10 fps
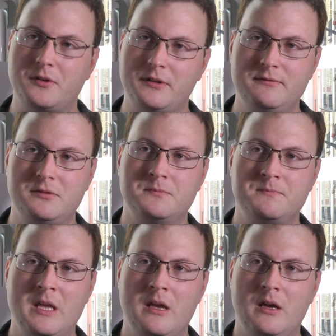niveaux.
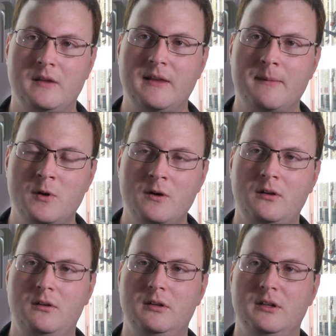
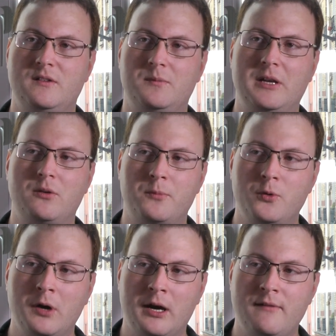D'abord, et c'est peut-être le
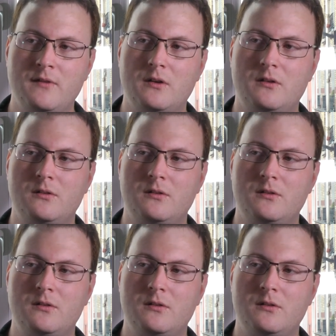plus grave,